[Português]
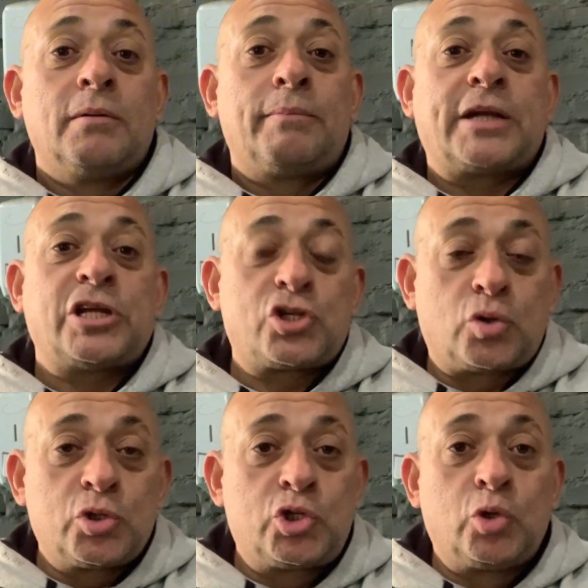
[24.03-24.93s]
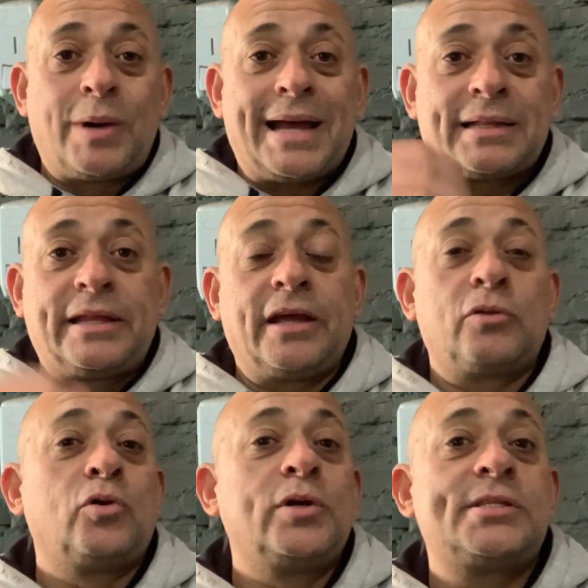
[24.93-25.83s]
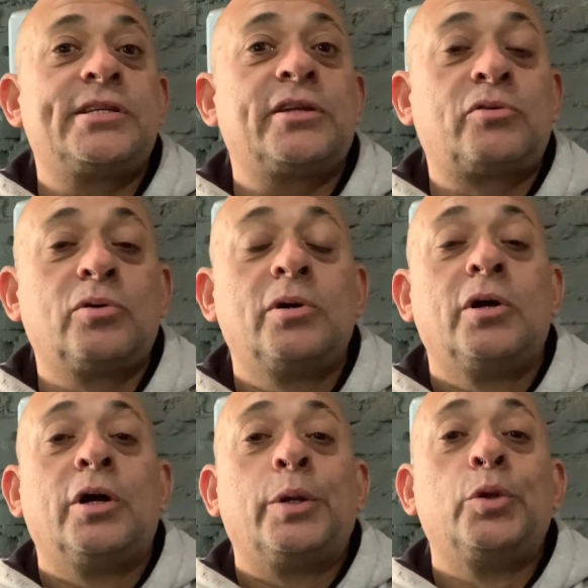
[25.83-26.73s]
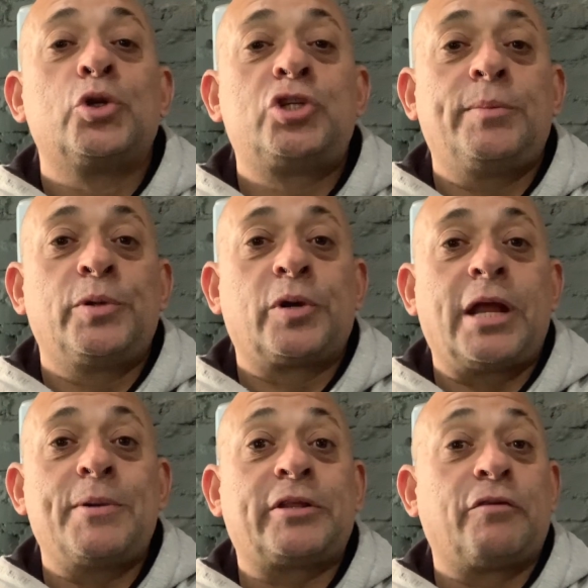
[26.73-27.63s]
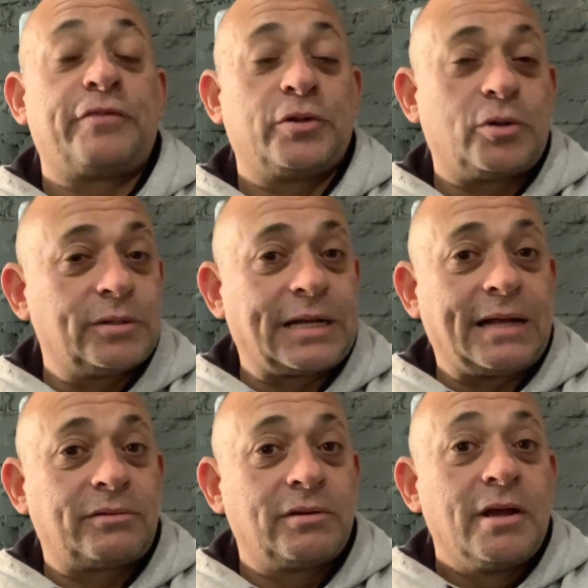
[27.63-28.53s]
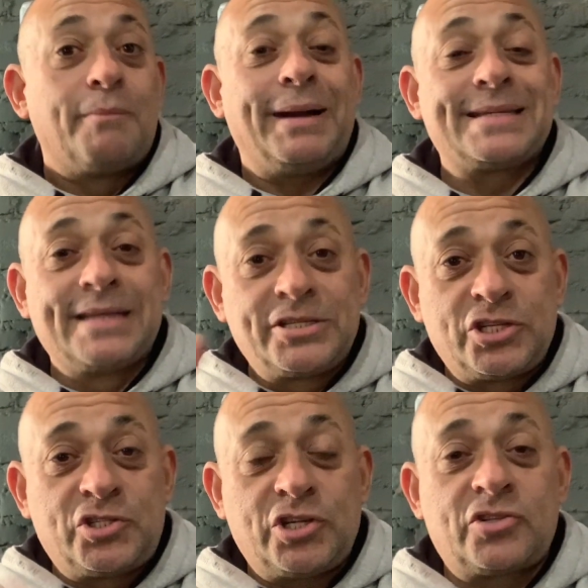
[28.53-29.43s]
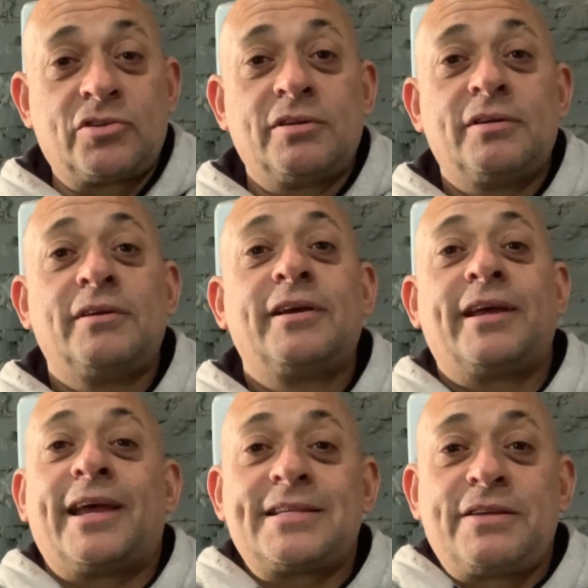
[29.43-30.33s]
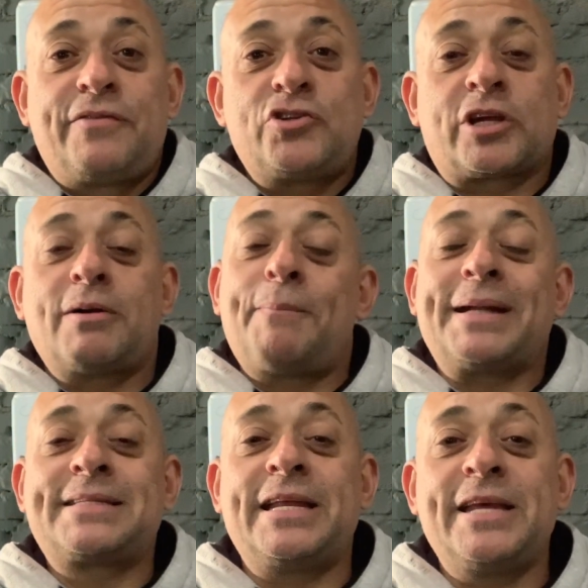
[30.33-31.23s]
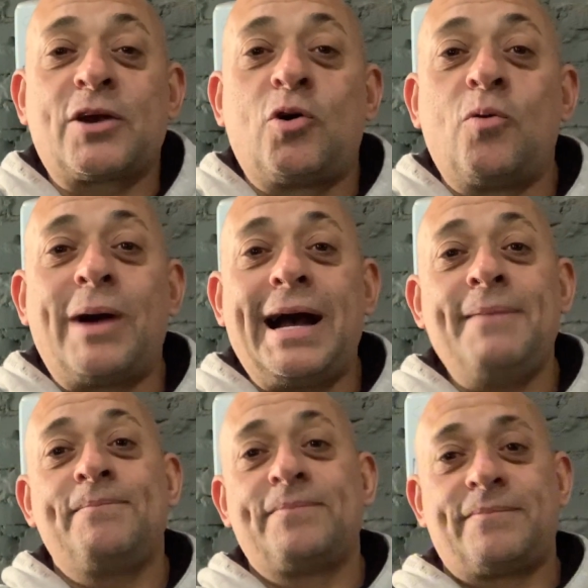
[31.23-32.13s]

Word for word: para a gente continuar tendo o Luizito no time do Grêmio até o fim do contrato. Mas antes disso, esse vídeo aqui é uma parceria com a